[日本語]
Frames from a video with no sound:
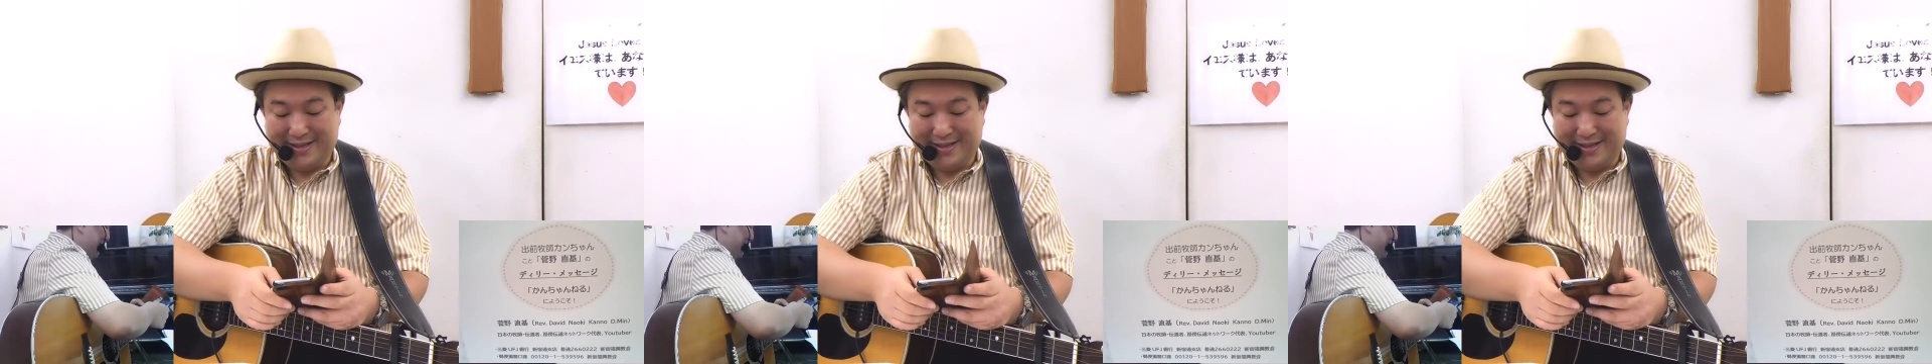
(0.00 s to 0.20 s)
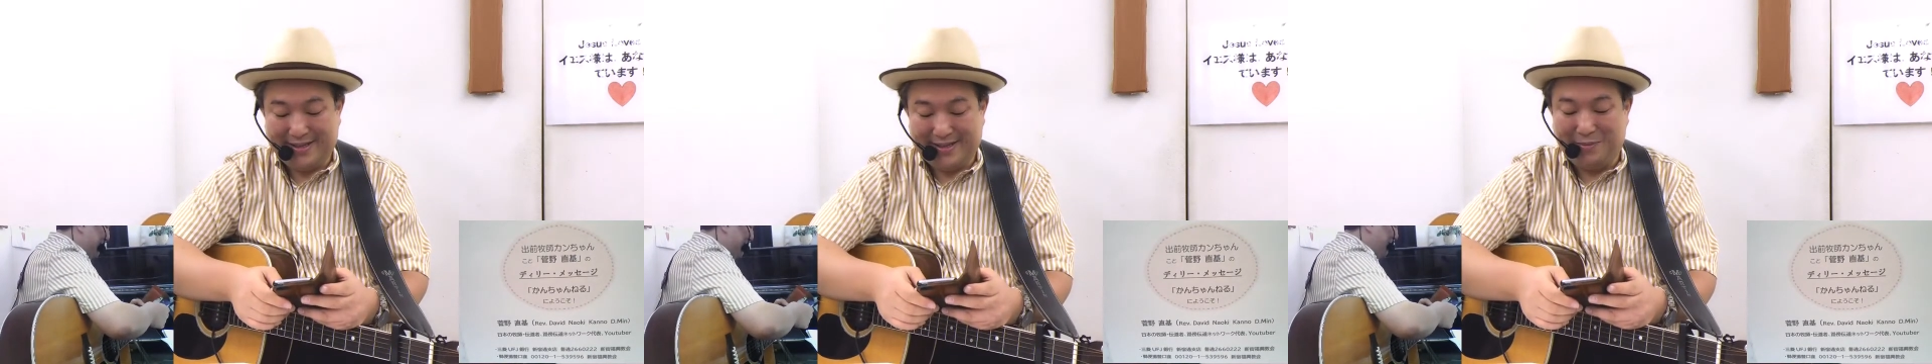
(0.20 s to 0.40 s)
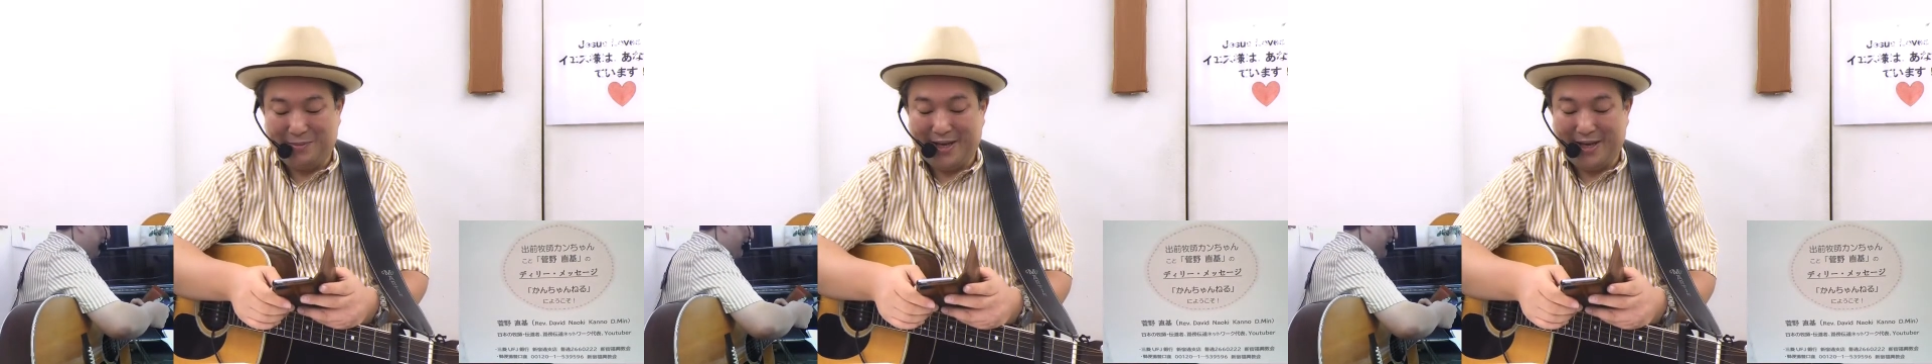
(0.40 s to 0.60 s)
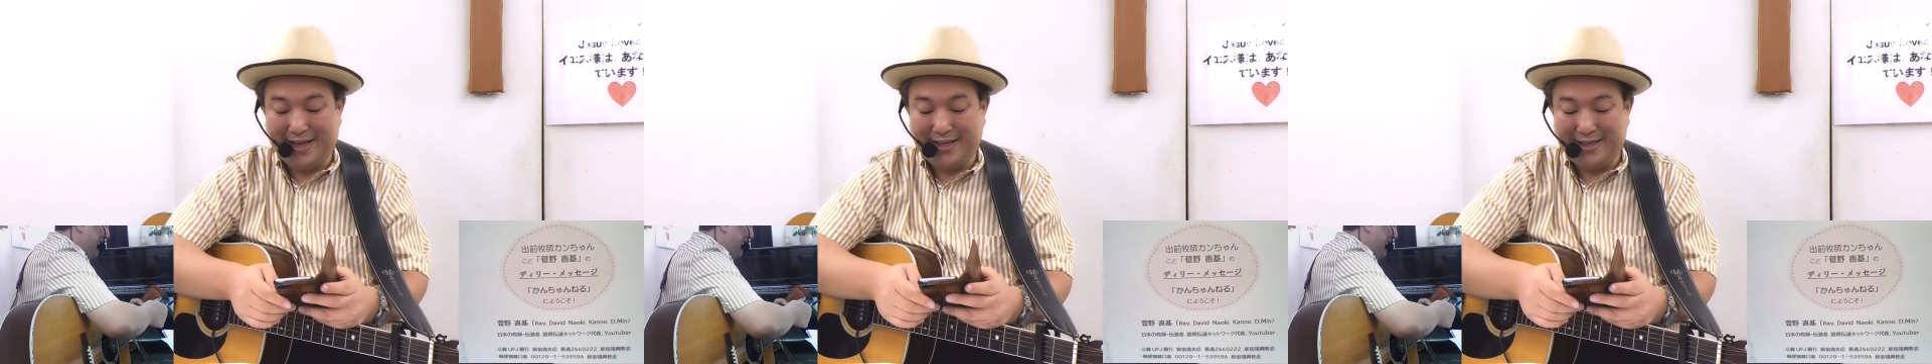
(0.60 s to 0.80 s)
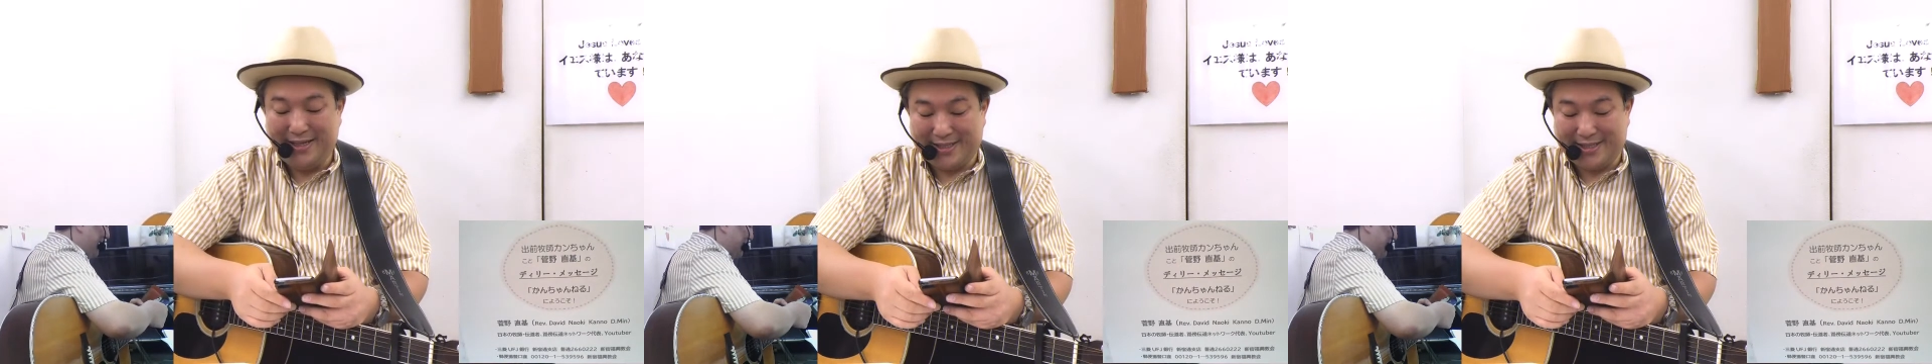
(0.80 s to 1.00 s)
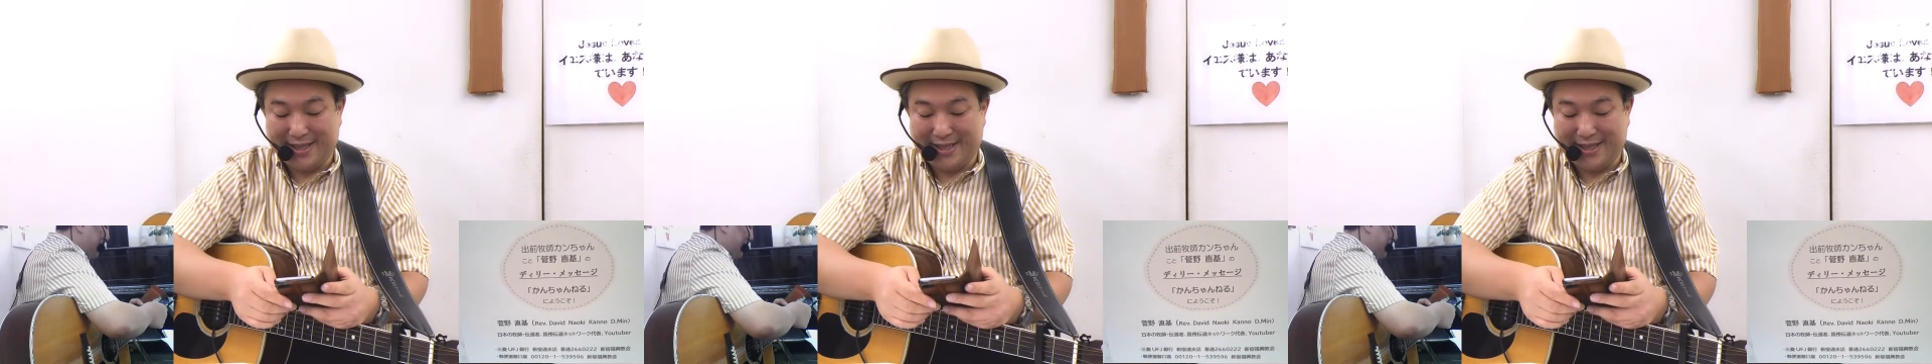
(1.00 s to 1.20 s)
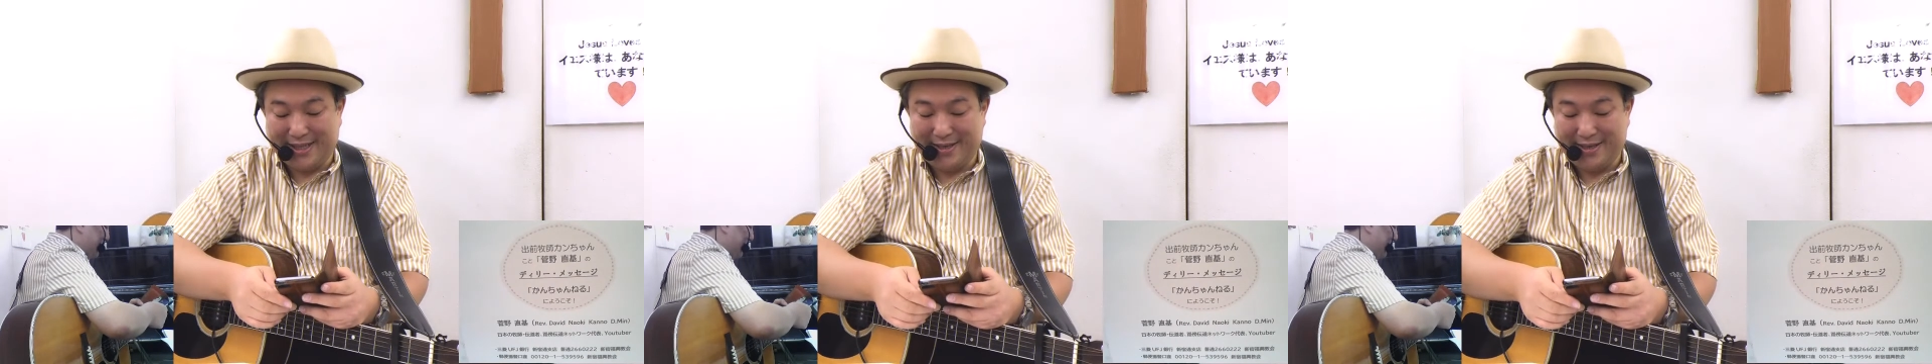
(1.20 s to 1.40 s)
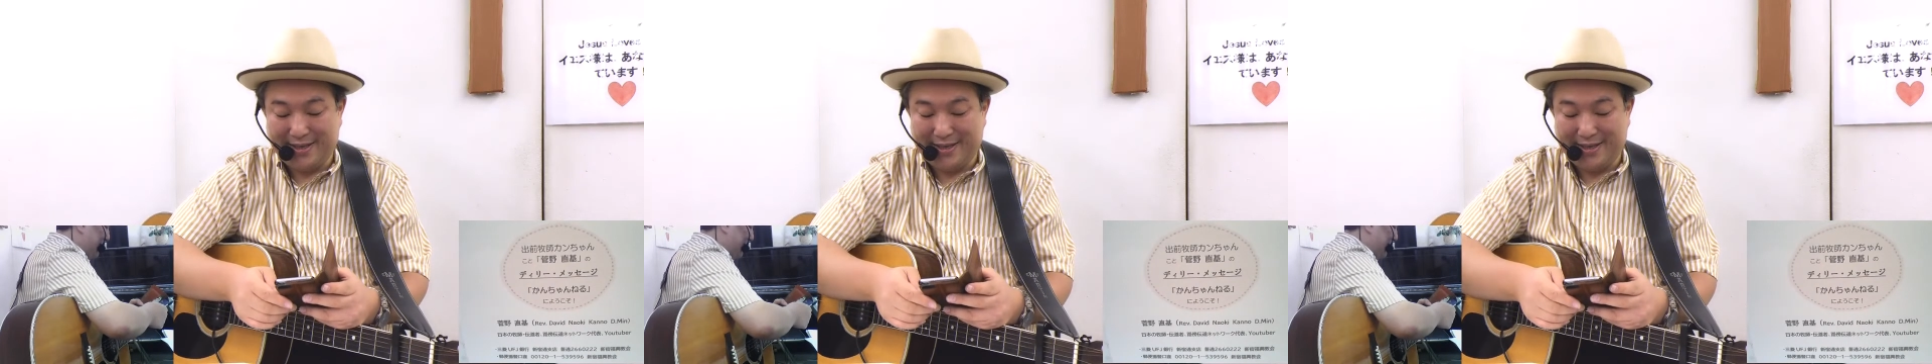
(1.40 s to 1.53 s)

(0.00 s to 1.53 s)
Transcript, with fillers: でも反対にですね、